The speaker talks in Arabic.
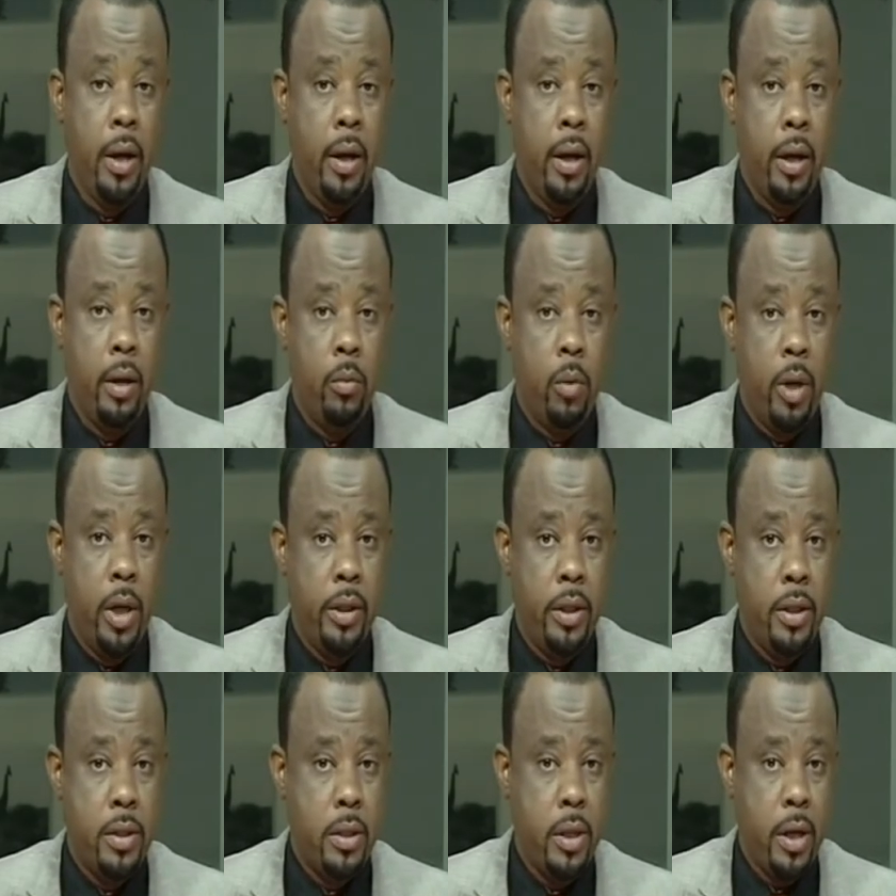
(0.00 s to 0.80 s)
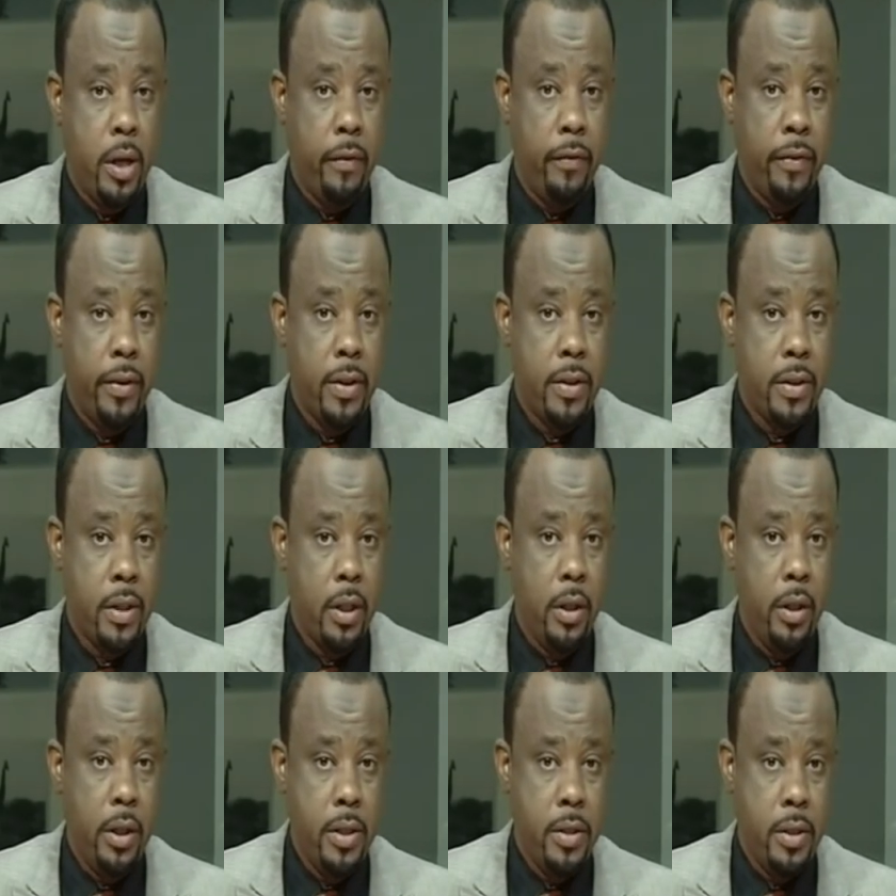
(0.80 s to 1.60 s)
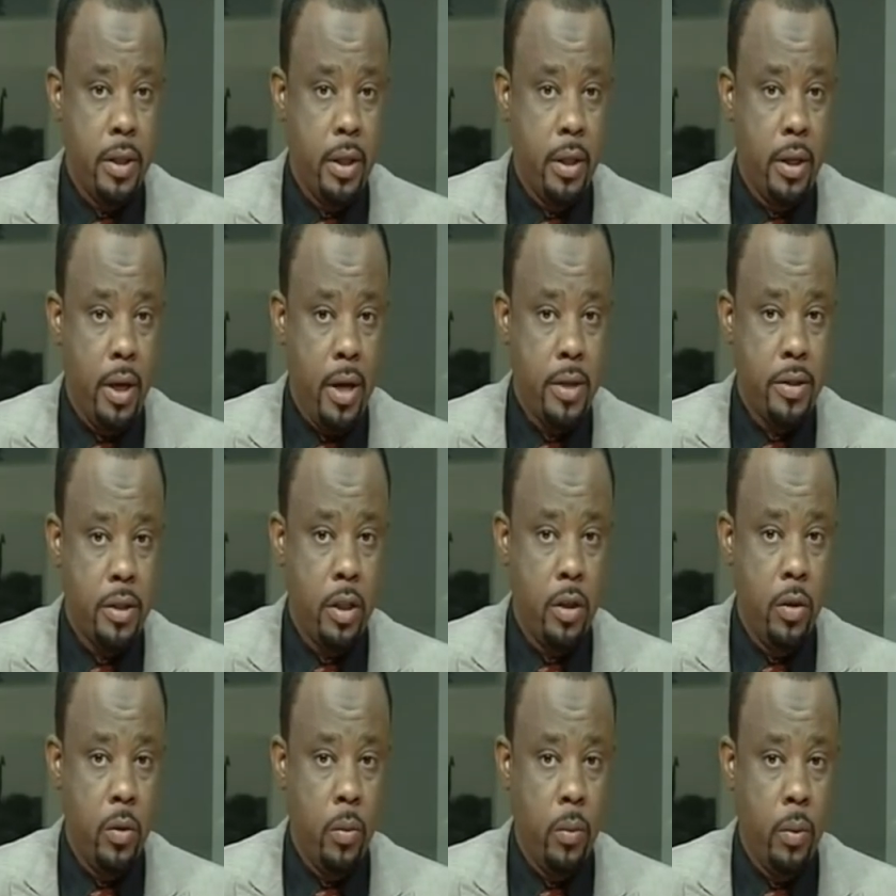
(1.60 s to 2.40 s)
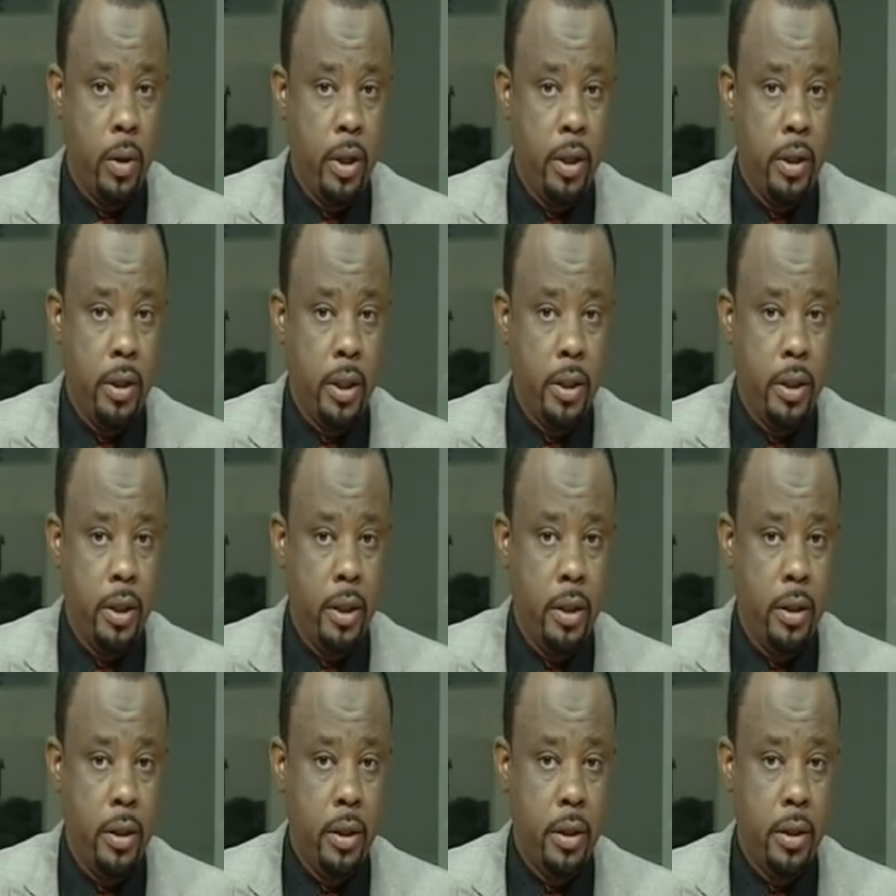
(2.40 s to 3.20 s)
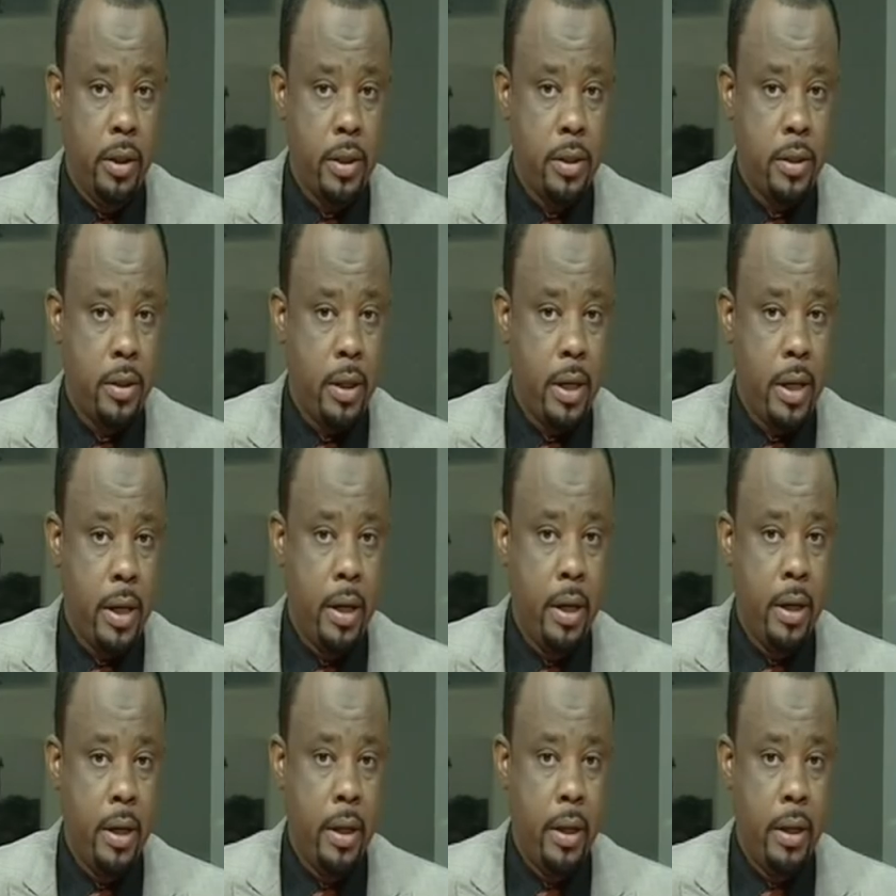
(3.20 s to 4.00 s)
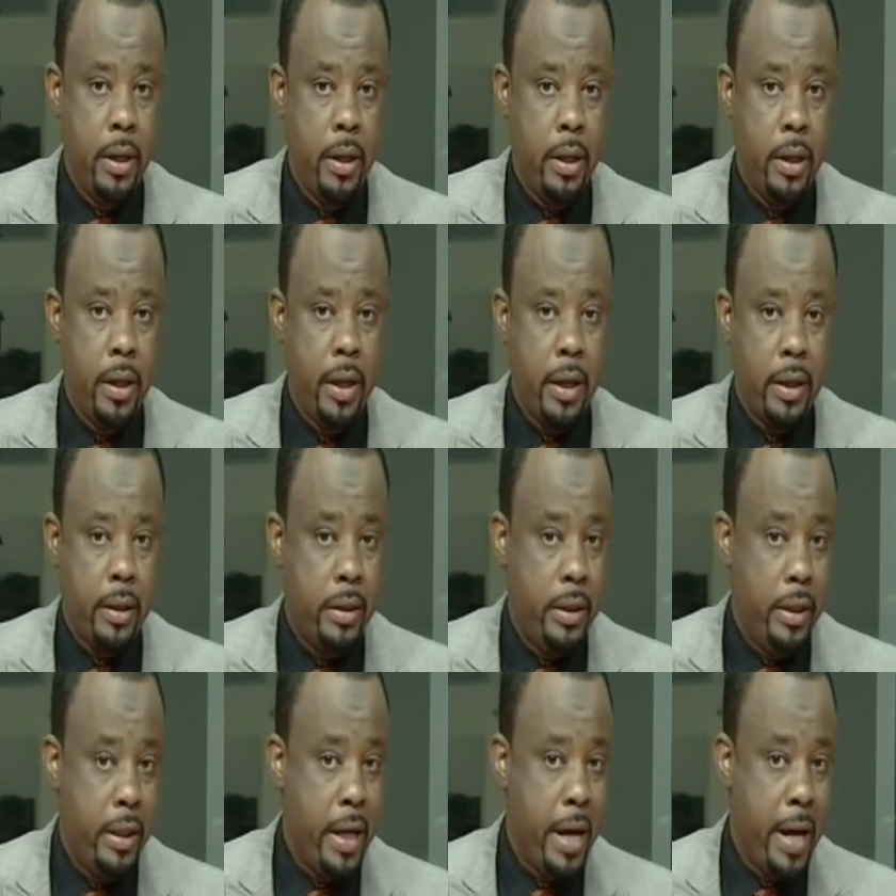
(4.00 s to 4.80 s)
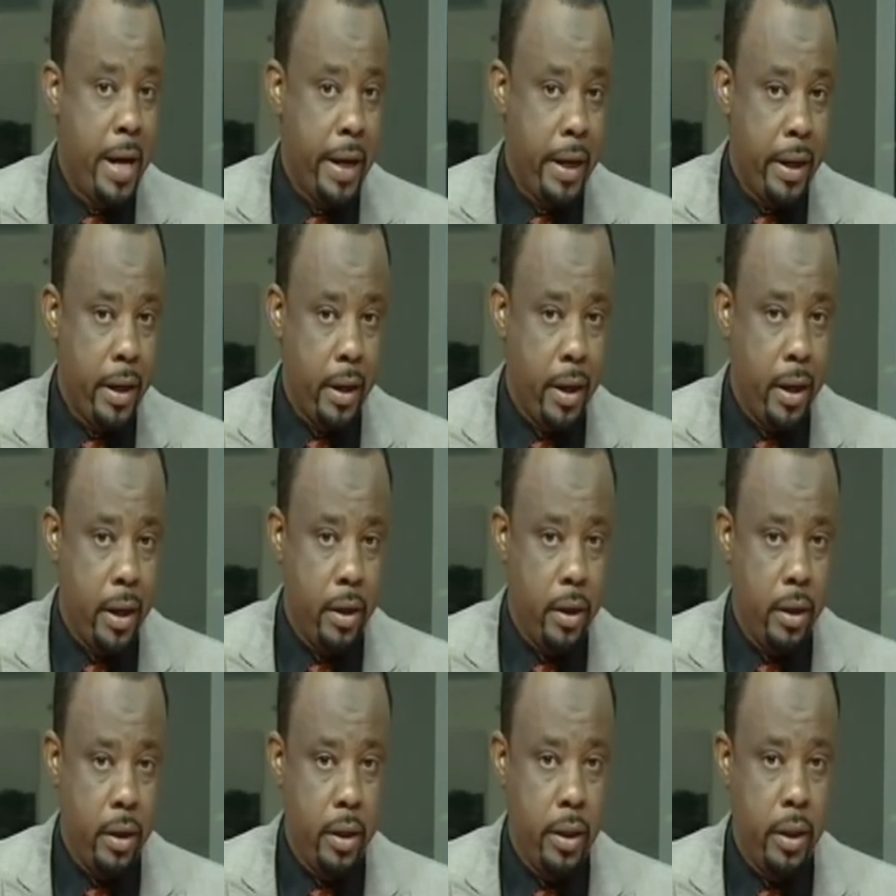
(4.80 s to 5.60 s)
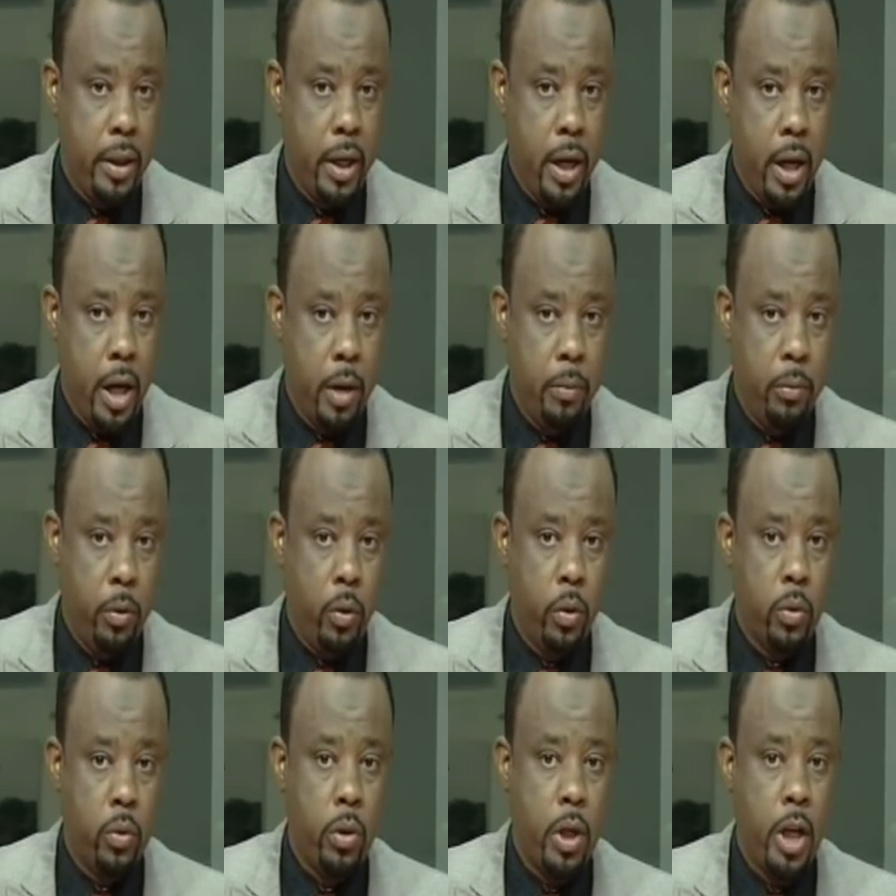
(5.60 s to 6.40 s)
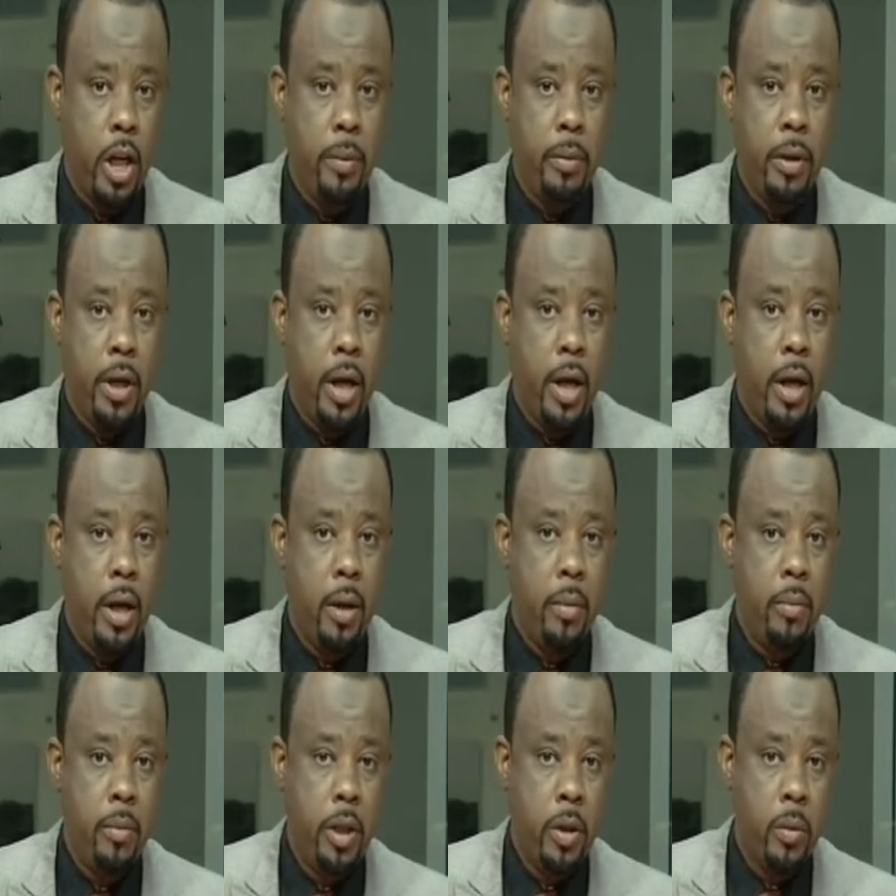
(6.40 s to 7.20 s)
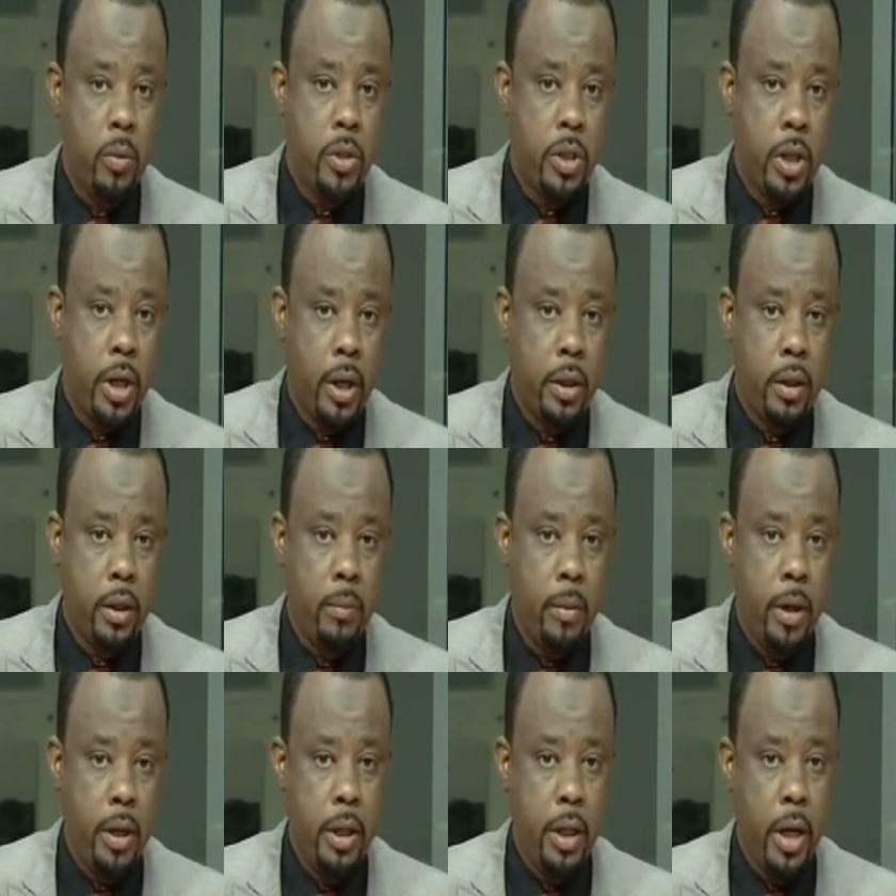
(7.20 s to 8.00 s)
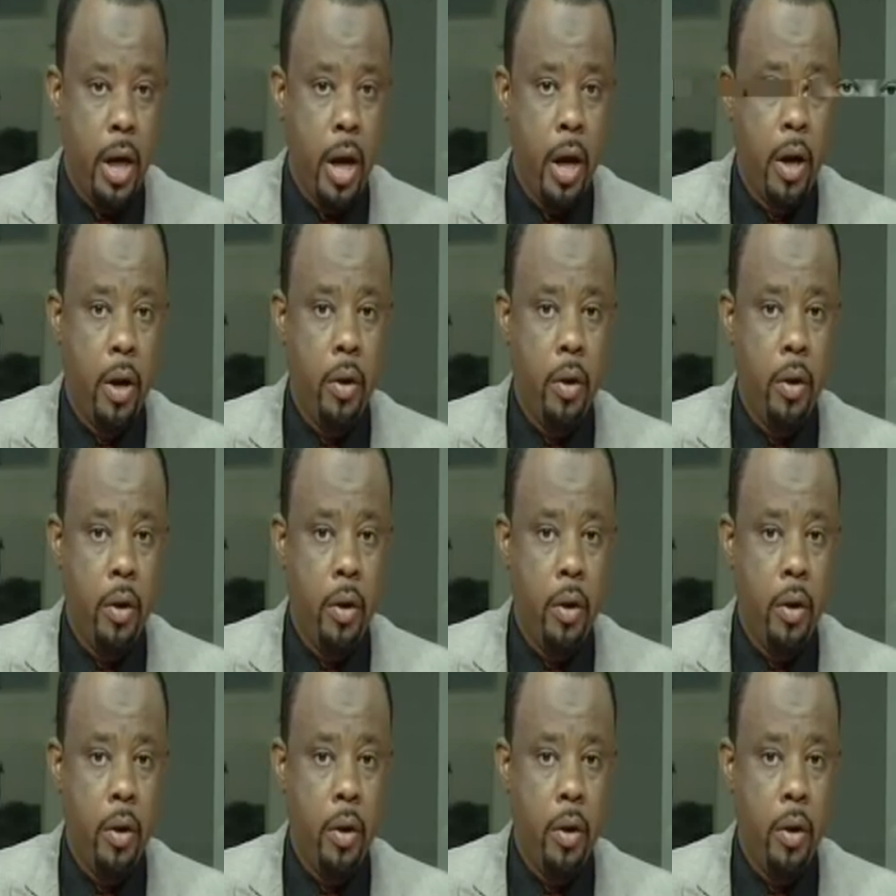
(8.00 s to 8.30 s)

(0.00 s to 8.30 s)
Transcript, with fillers: المهندس فيصل حسين حسن والجديد انجسرا انجرتيغار كان ذلك بحضور الأمين العام لوزارة المالية